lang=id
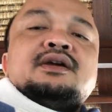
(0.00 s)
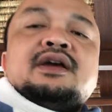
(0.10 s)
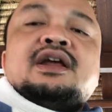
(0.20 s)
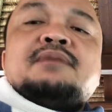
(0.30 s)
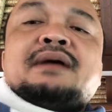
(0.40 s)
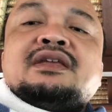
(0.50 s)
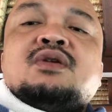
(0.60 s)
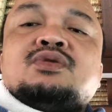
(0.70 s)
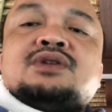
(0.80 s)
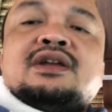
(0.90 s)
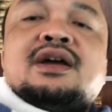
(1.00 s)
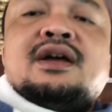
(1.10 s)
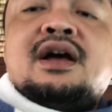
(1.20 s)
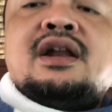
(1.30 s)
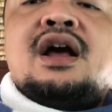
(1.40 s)
ini kan panjang urusannya
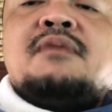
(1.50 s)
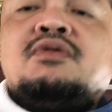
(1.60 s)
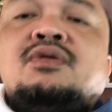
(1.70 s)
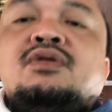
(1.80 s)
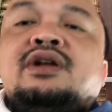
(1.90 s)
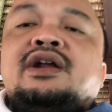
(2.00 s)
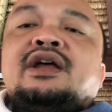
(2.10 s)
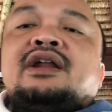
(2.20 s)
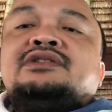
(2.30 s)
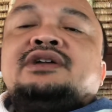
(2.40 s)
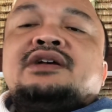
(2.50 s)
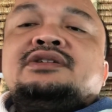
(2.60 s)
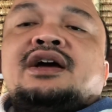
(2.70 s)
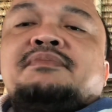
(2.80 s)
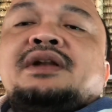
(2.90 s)
Anda gabung dulu dengan RSC
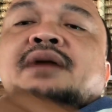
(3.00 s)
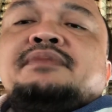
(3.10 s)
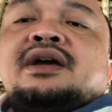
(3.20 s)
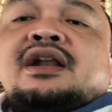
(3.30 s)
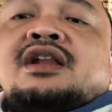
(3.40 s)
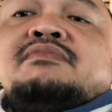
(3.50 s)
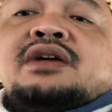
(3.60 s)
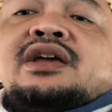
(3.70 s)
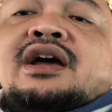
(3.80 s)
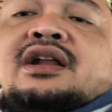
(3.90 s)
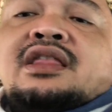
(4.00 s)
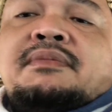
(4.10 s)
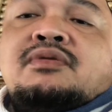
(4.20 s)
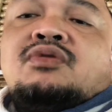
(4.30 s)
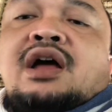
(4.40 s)
aja pendampingan ada biaya ada
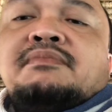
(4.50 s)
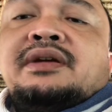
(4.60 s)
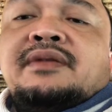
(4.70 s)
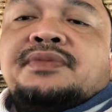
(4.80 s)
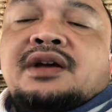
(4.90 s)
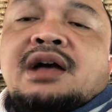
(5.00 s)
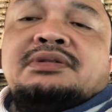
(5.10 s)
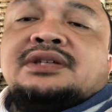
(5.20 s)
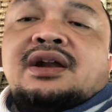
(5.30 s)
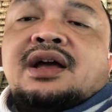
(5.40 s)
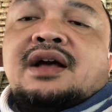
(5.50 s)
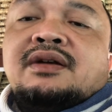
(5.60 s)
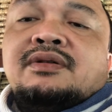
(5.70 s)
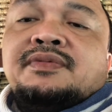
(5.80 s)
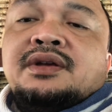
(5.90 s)
tapi untuk admin nggak besar nggak
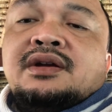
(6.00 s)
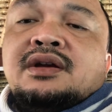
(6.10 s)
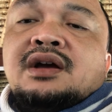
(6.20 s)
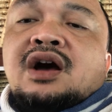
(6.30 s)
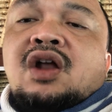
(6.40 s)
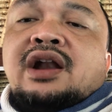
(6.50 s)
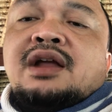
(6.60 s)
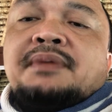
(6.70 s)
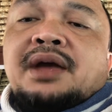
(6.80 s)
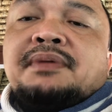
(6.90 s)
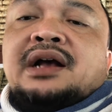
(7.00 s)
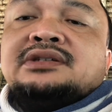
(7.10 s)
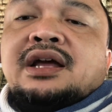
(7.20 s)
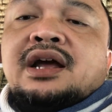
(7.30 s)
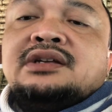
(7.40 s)
gitu kalau Anda pakai
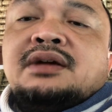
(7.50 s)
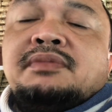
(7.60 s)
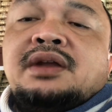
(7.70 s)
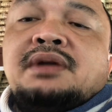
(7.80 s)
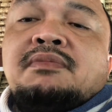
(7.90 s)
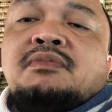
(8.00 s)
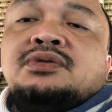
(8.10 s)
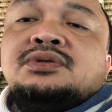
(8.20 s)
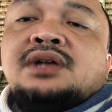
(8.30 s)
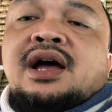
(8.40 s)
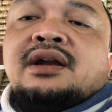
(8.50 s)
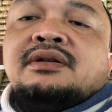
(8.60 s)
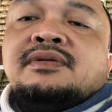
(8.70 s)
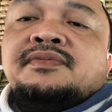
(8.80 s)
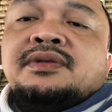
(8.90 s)
pengacara aja minimal 50 jutaan
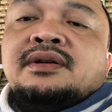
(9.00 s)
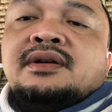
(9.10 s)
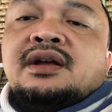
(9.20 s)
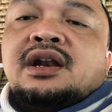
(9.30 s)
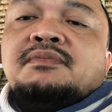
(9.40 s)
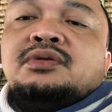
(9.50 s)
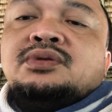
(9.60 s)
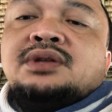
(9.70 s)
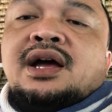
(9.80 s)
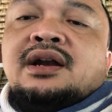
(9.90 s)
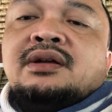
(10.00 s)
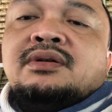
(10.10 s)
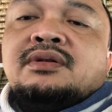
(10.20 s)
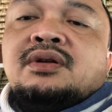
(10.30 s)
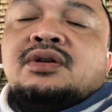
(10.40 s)
gitu 60 jutaan gitu
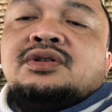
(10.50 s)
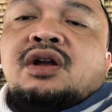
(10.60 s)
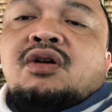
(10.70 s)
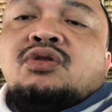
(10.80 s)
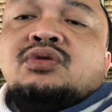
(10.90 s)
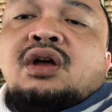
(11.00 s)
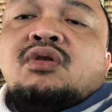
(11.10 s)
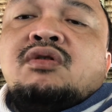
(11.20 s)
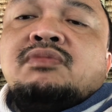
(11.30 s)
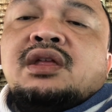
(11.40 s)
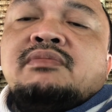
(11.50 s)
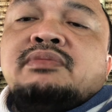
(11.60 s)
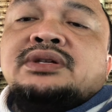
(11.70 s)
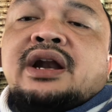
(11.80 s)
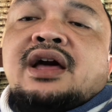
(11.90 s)
terus kalau konsultan hukum
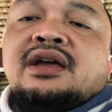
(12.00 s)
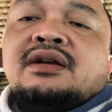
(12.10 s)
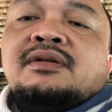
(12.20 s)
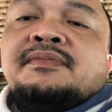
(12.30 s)
lebih besar lagi gitu